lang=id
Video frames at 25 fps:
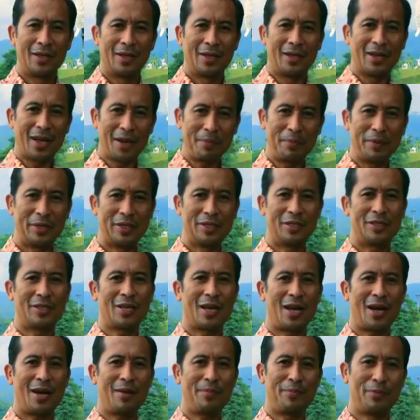Nabi
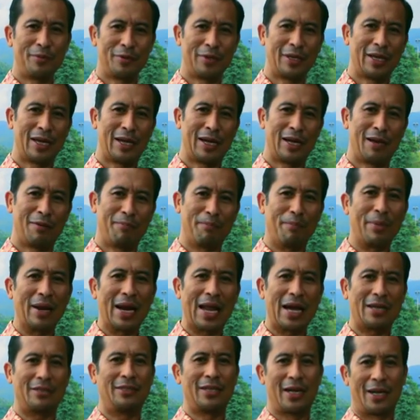Isa punya
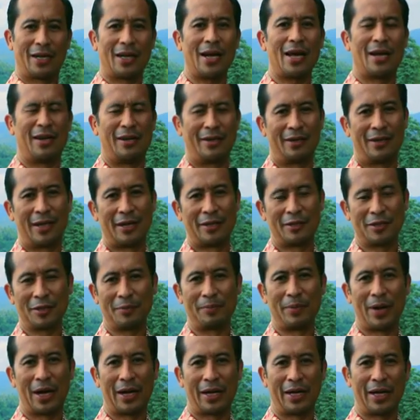pelajaran dan
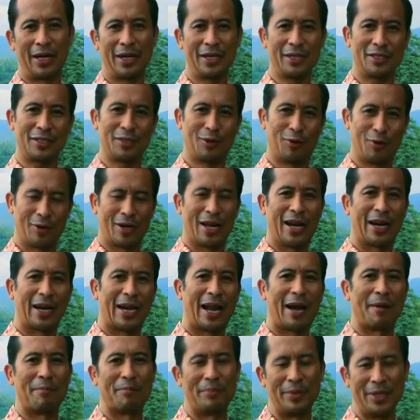sebagai seorang
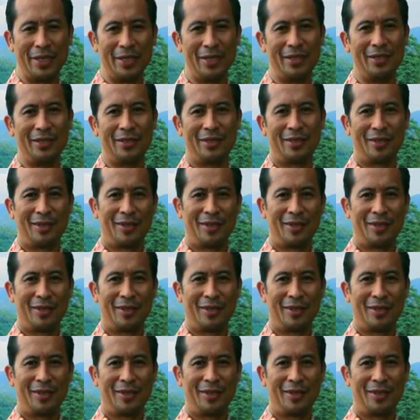nabi